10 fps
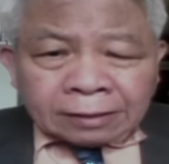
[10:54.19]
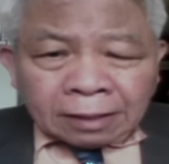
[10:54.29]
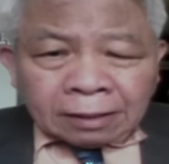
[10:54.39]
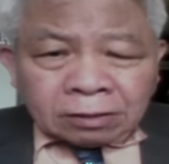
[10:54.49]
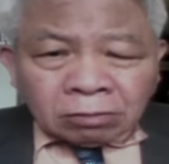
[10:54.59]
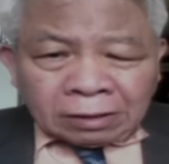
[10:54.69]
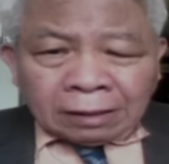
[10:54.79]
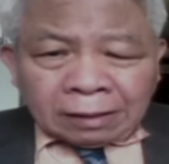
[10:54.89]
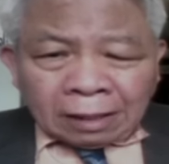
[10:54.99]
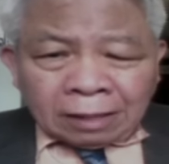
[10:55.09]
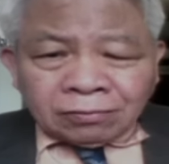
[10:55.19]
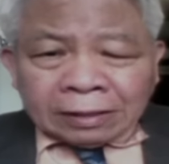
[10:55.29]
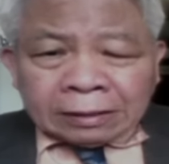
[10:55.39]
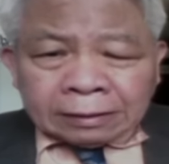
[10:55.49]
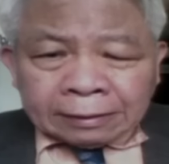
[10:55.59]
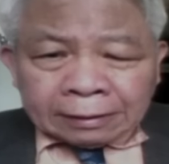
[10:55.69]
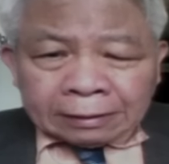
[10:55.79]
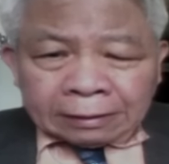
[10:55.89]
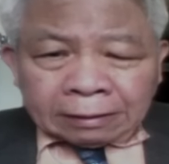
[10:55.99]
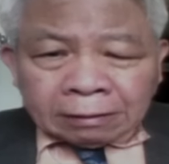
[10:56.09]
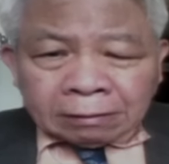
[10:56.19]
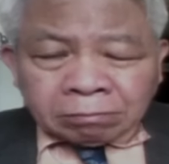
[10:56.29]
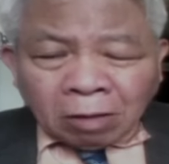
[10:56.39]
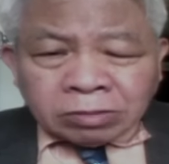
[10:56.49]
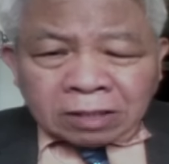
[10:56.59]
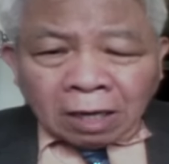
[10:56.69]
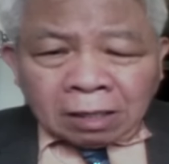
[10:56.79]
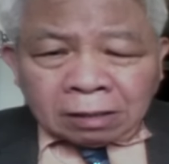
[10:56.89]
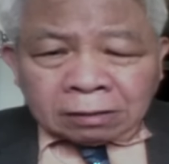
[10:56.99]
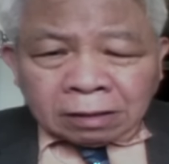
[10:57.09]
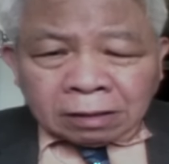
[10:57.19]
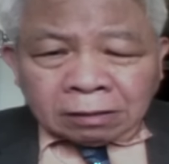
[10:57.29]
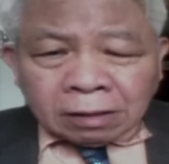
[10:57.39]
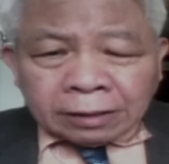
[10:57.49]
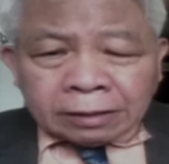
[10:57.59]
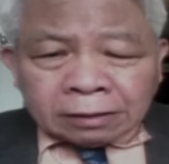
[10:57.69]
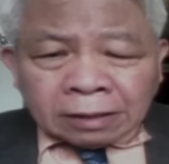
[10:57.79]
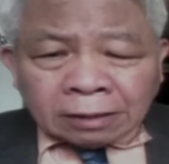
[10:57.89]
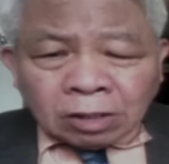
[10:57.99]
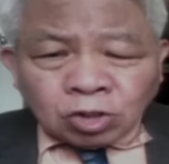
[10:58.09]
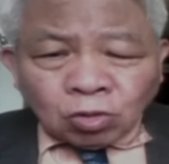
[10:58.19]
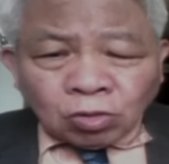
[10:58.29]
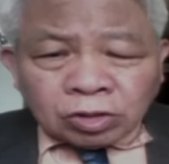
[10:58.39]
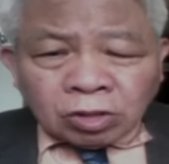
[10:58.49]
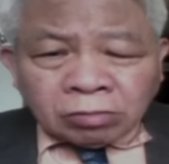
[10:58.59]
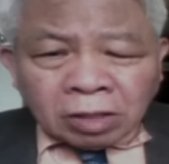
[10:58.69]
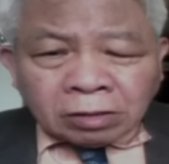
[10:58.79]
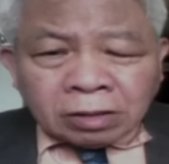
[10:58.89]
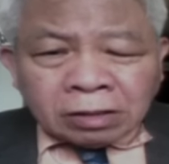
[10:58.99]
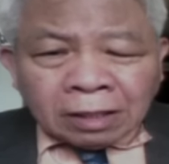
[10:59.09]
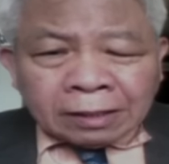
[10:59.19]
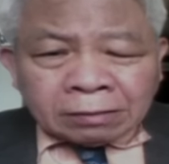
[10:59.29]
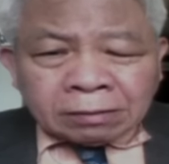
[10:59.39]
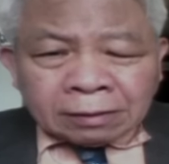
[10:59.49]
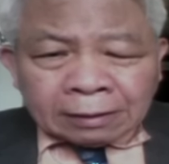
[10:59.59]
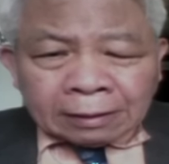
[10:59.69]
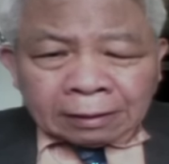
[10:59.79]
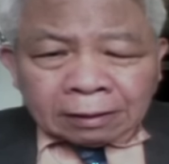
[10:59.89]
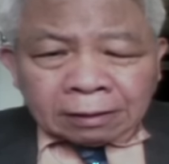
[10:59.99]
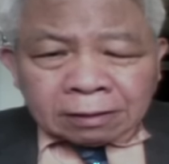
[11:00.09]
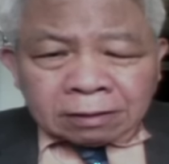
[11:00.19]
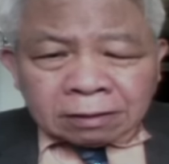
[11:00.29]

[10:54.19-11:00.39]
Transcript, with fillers: thành ra là chúng ta thay vì ờ, mong chờ những người nhà gia chủ ở trong nước đứng lên uh,